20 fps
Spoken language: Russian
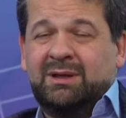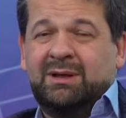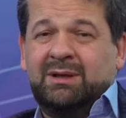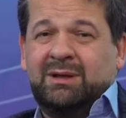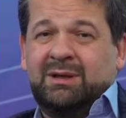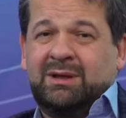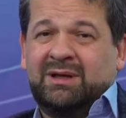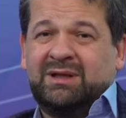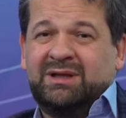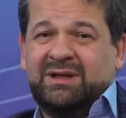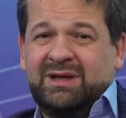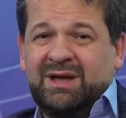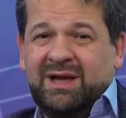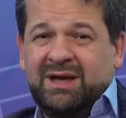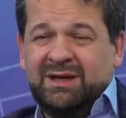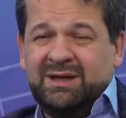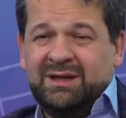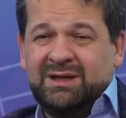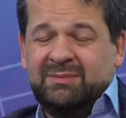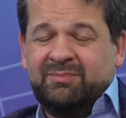
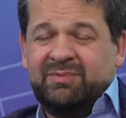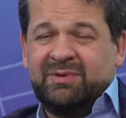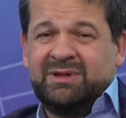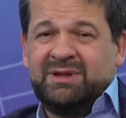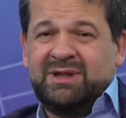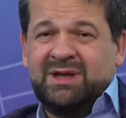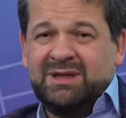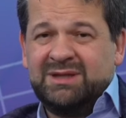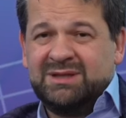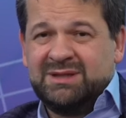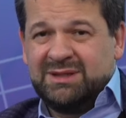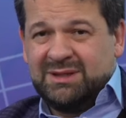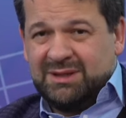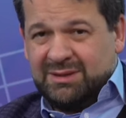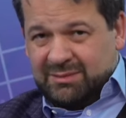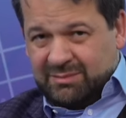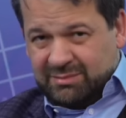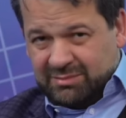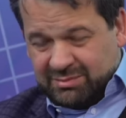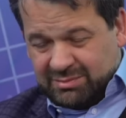артериальная
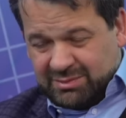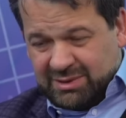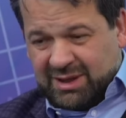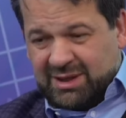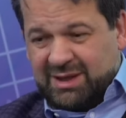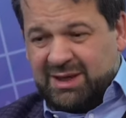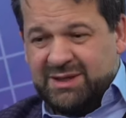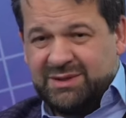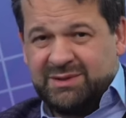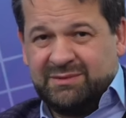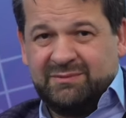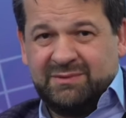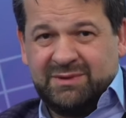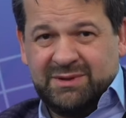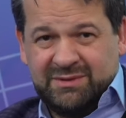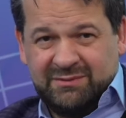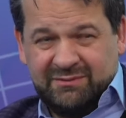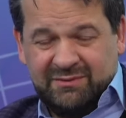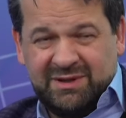гипертензия оказывается,